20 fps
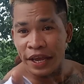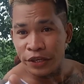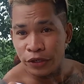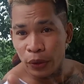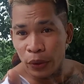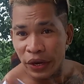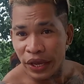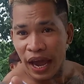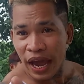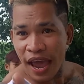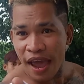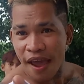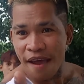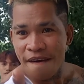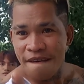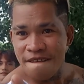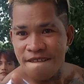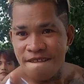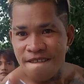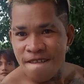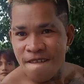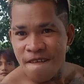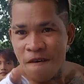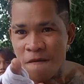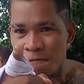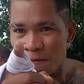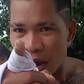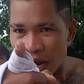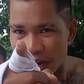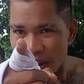injury ha.
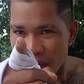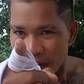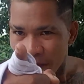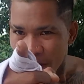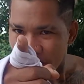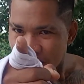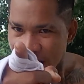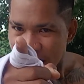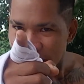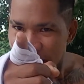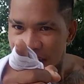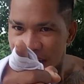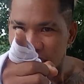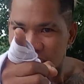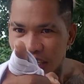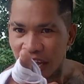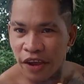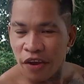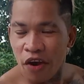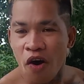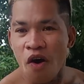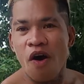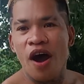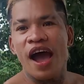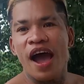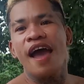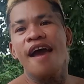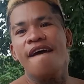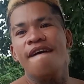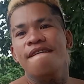Pag ako nainis sa'yo
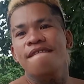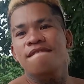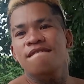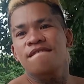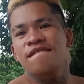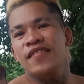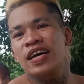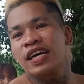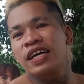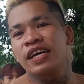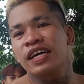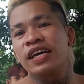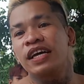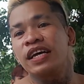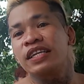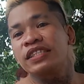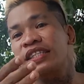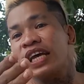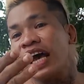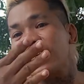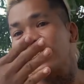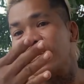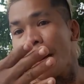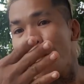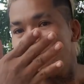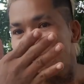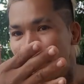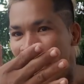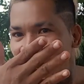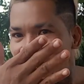ha,
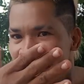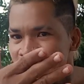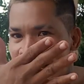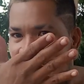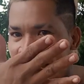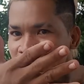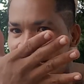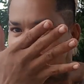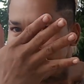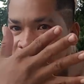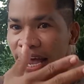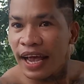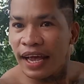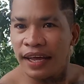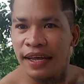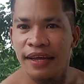sasampalin kita